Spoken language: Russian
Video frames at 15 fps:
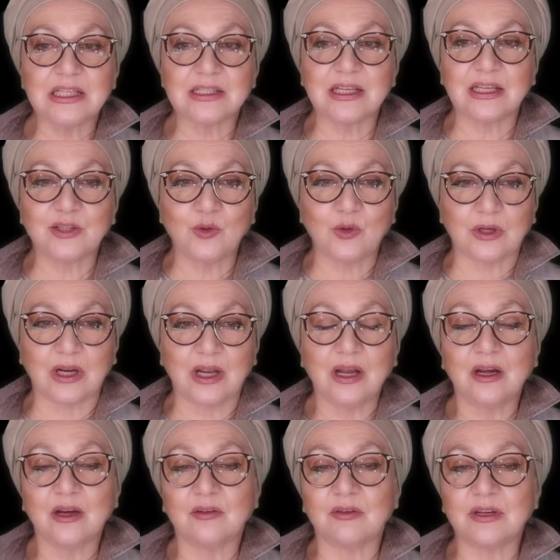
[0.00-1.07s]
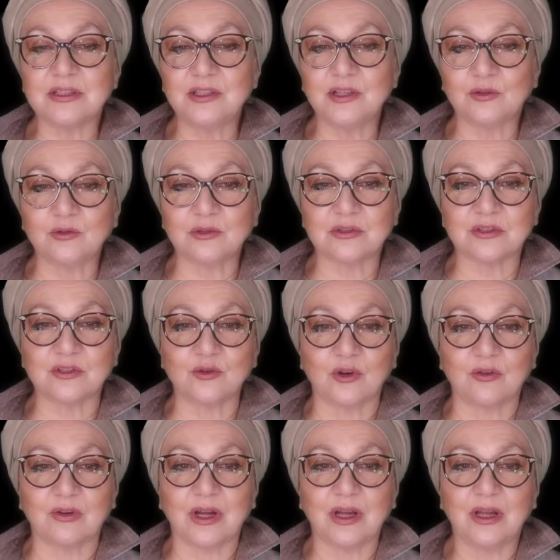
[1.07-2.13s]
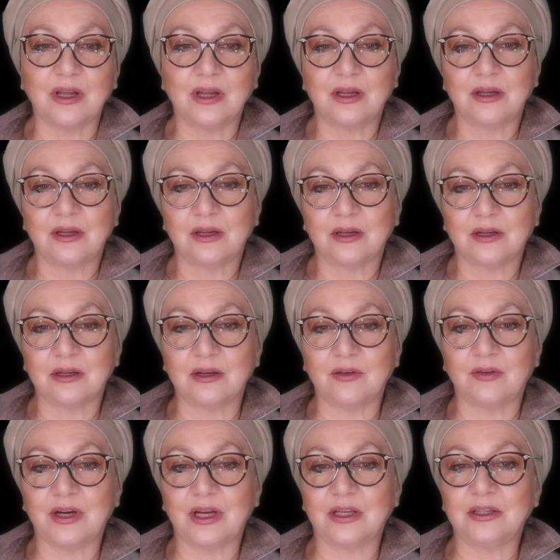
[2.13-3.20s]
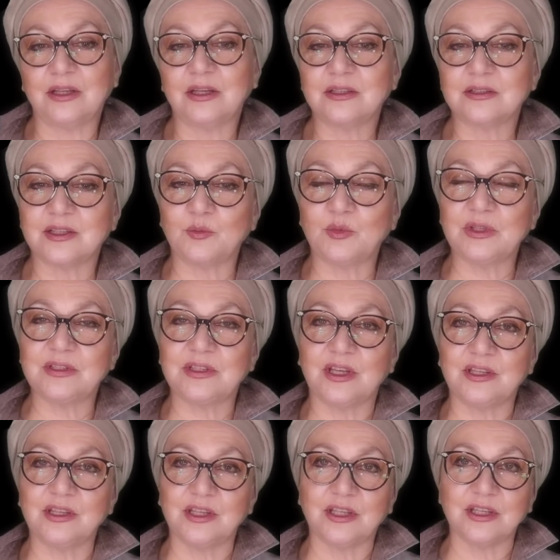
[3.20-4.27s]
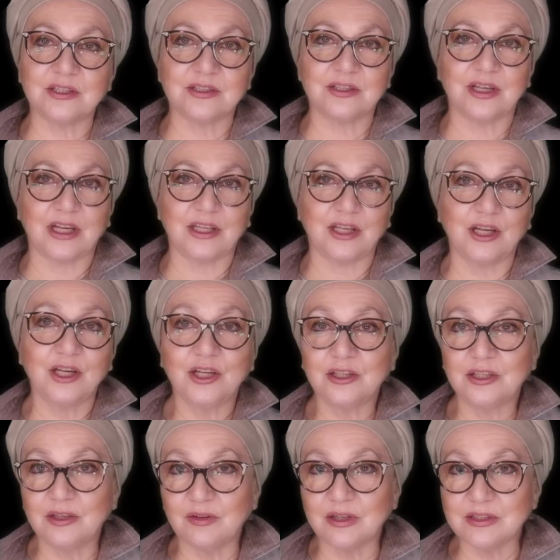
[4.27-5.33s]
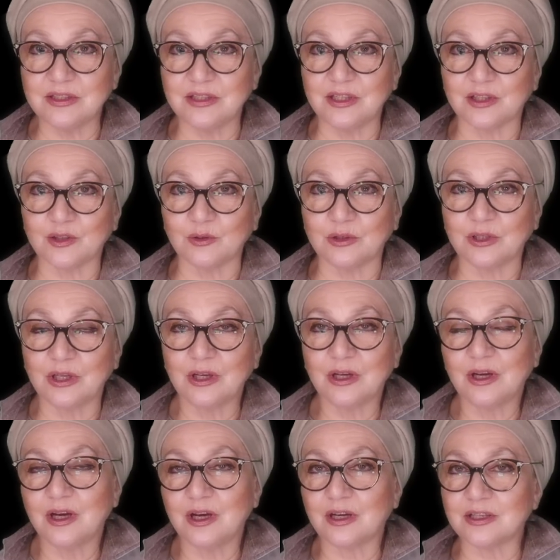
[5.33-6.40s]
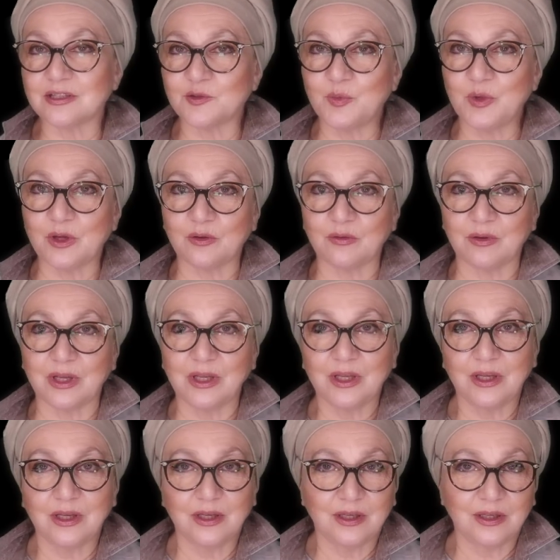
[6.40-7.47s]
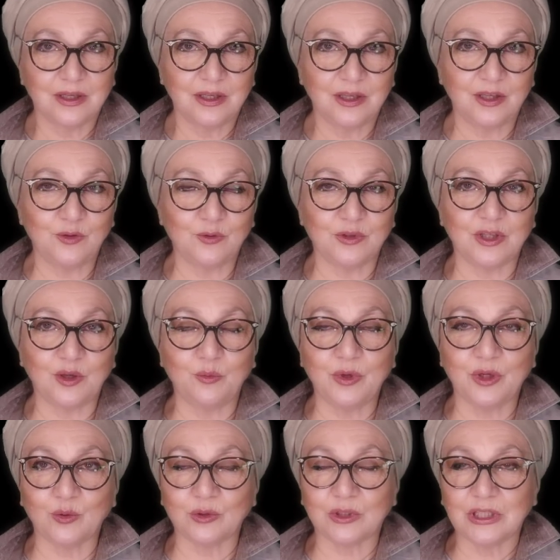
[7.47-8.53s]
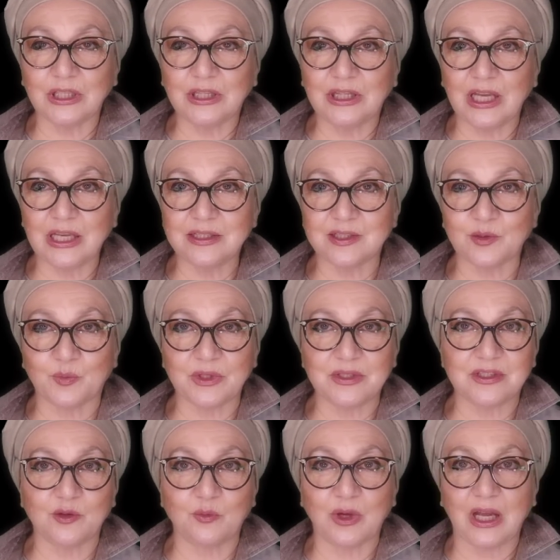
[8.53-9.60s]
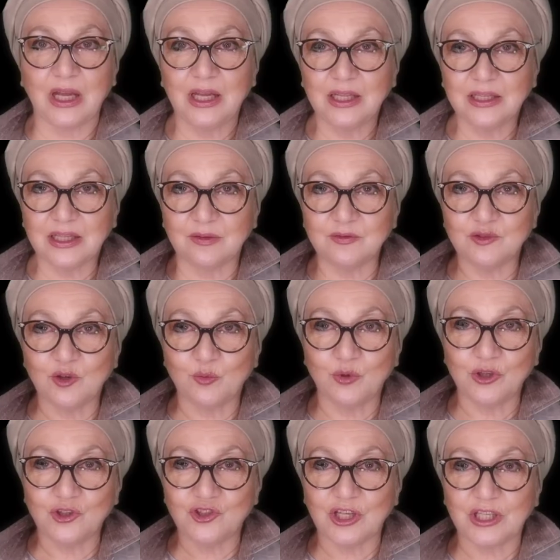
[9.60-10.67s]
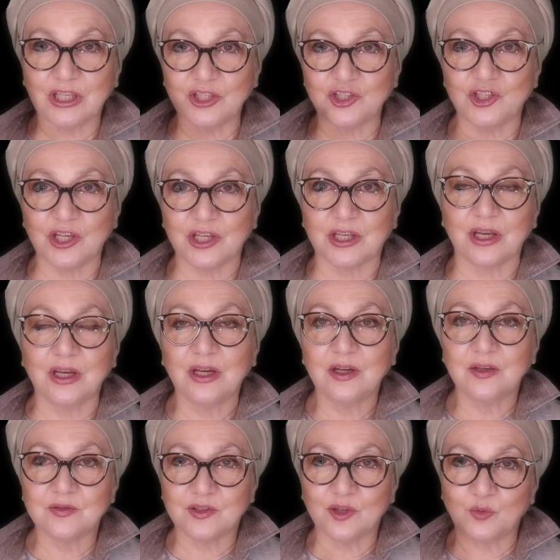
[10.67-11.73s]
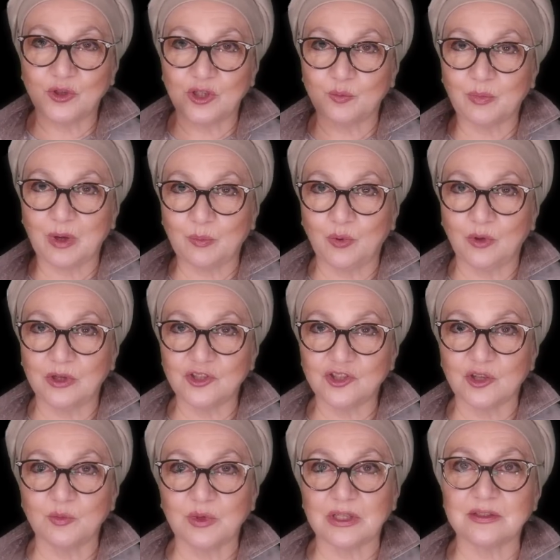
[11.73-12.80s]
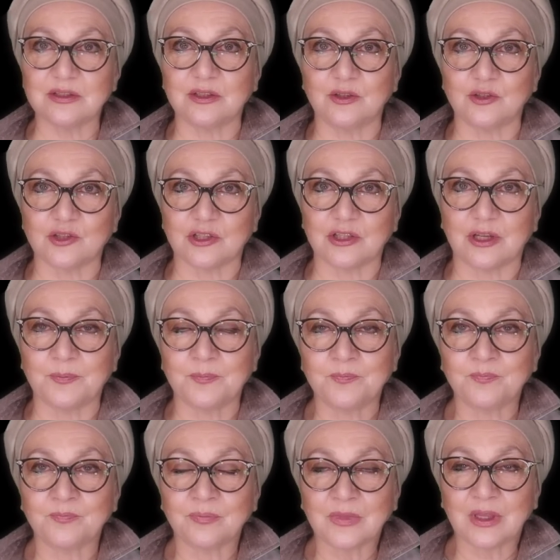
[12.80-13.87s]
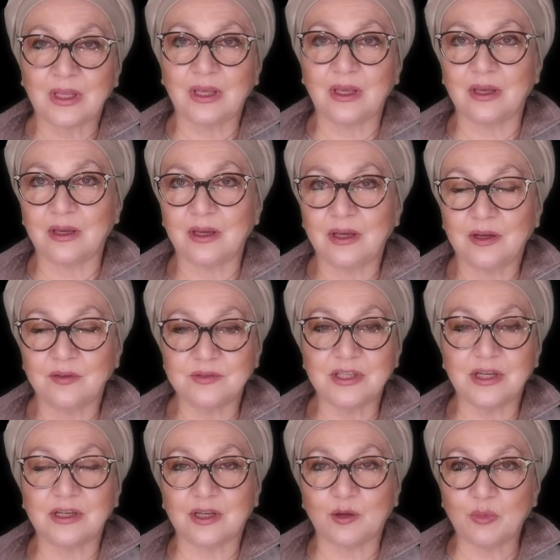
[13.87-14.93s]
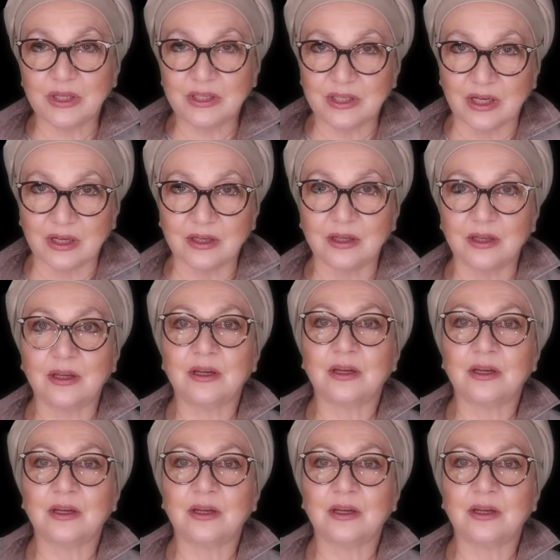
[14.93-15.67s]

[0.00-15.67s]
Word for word: заторы возникнут снова. Говорят, собеседники издания не возникнут. Раз 1 июня берут китайцы под себя, там все будет чики-чики, все будет по полочкам разложено и всех работяг